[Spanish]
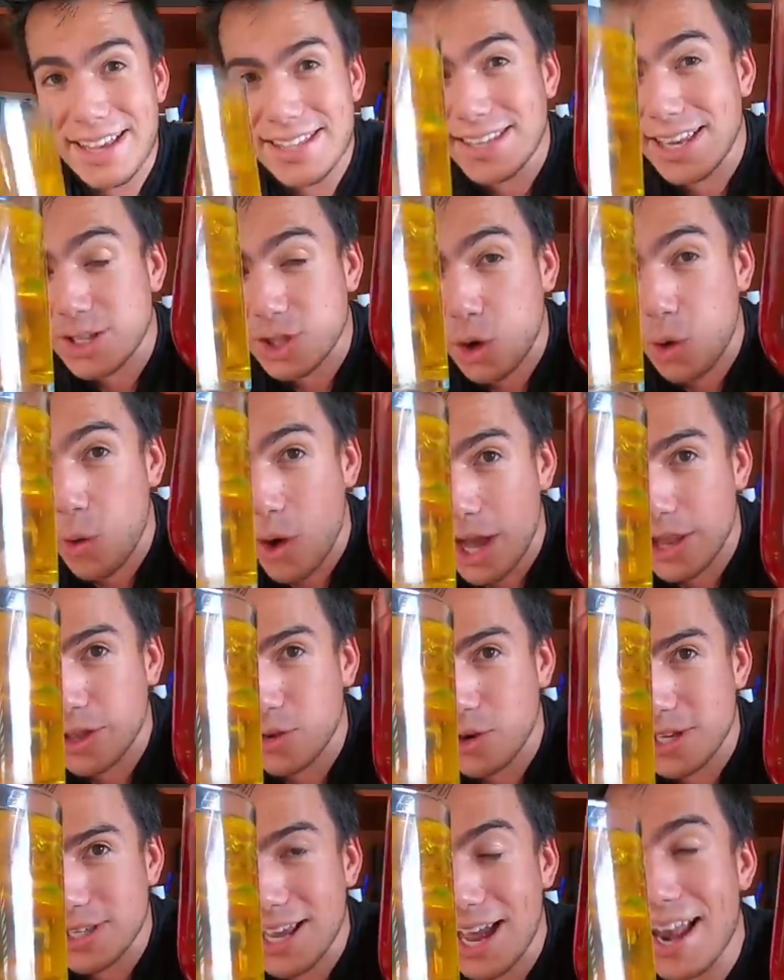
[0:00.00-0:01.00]
estas
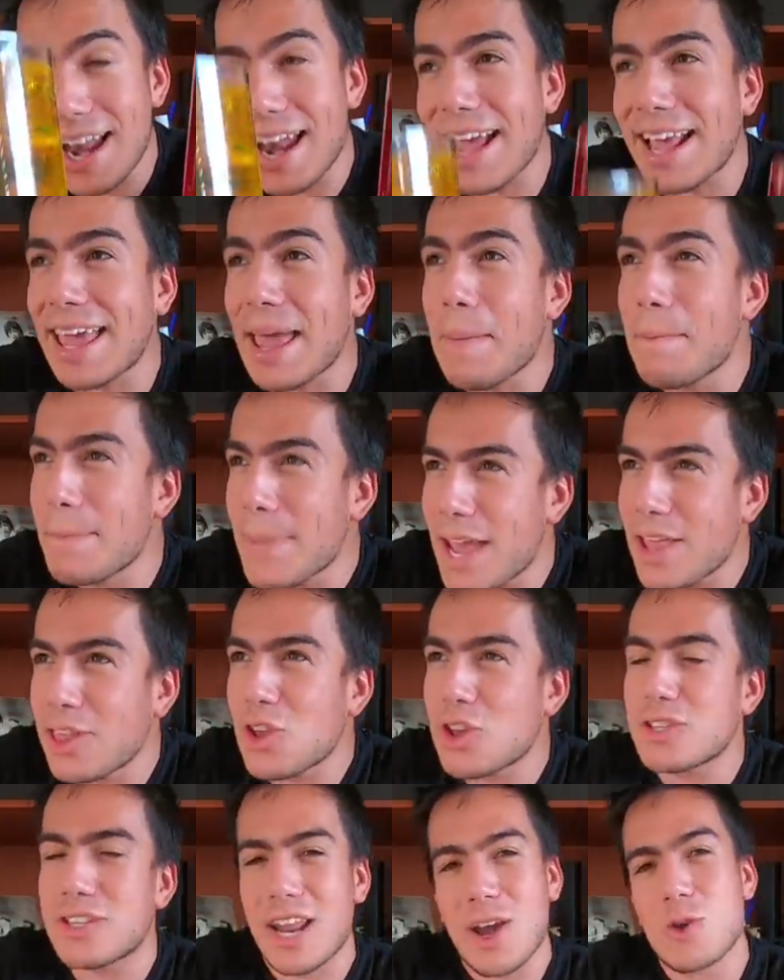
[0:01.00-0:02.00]
cuatro está la que
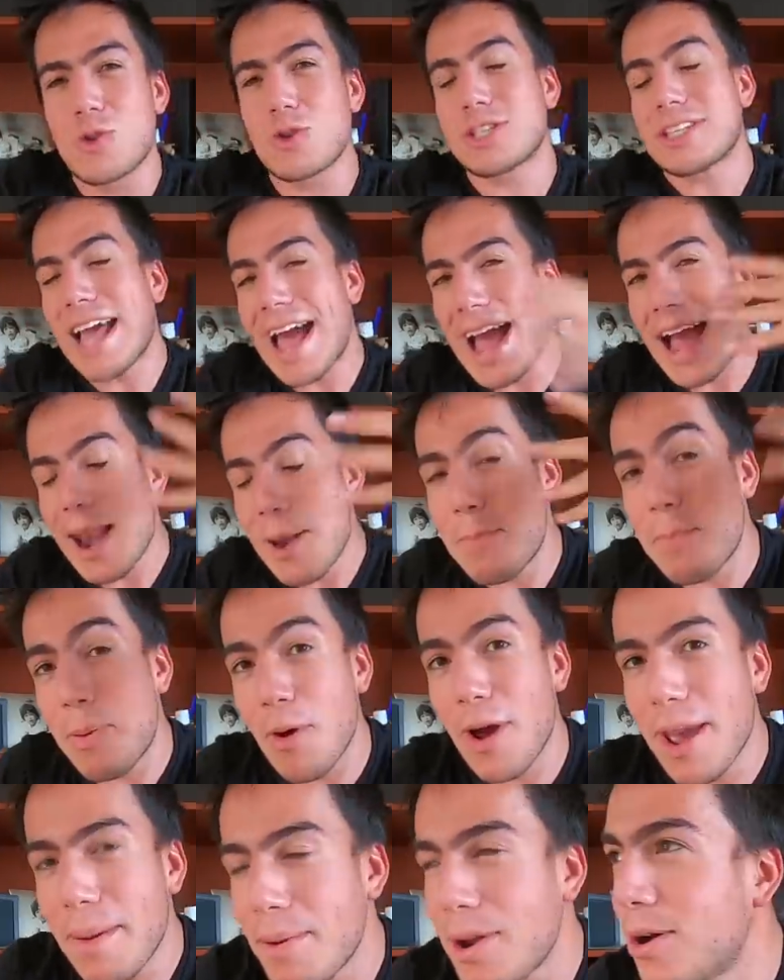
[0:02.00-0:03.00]
menos le gusta al
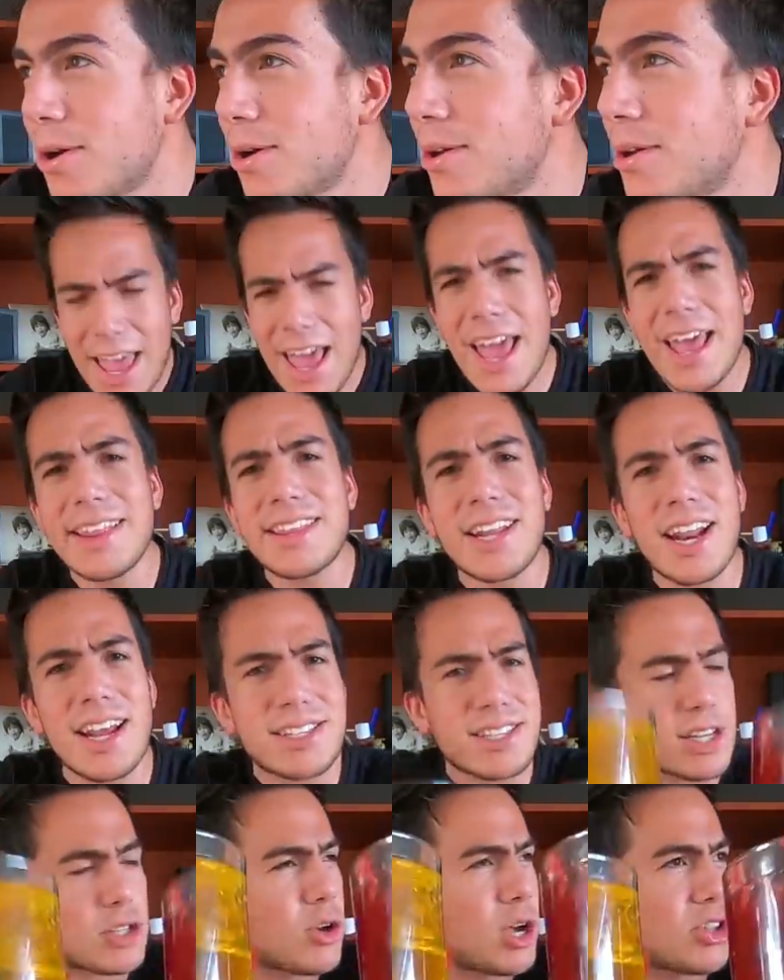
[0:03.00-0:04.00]
pueblo. Entre
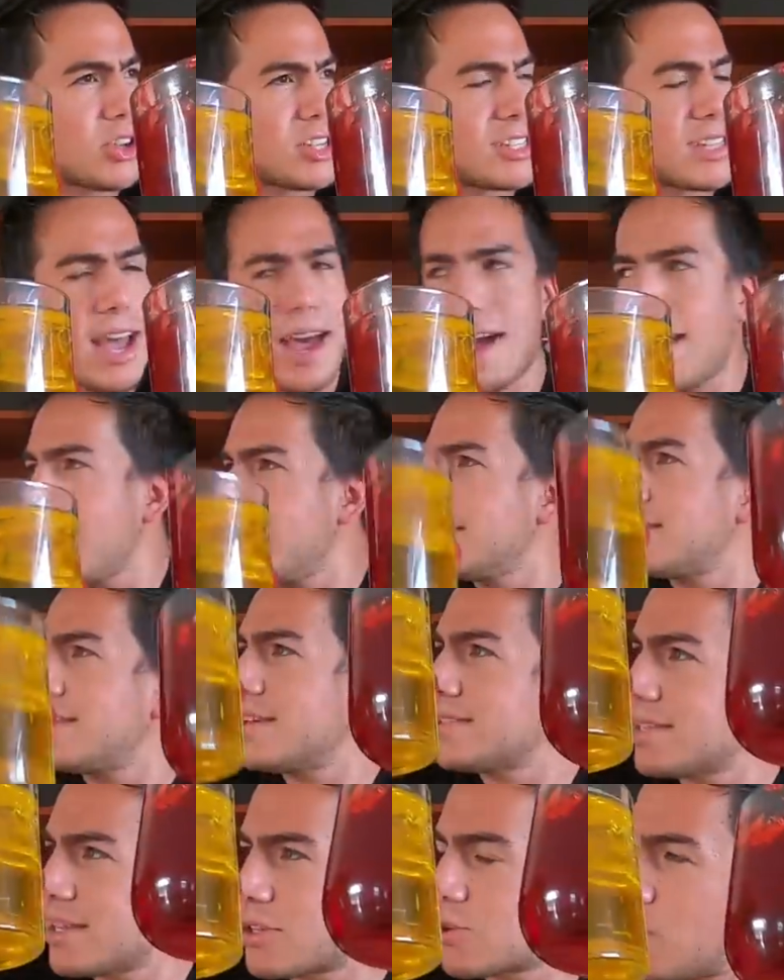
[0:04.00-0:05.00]
estas cuatro está, entre
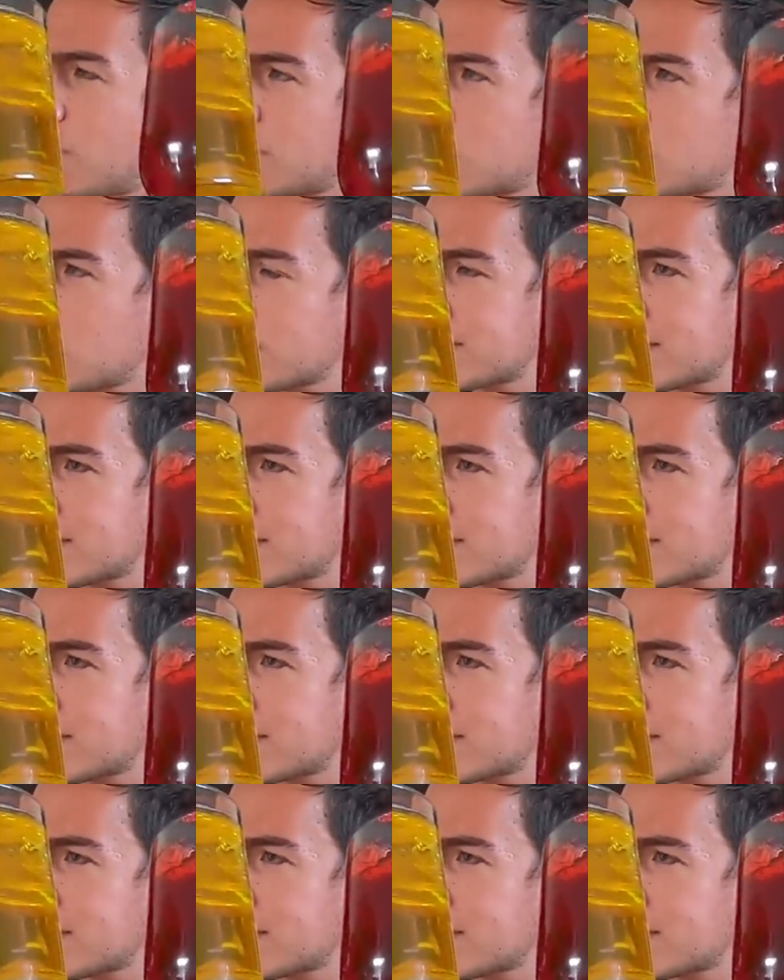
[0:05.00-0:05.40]
estas cuatro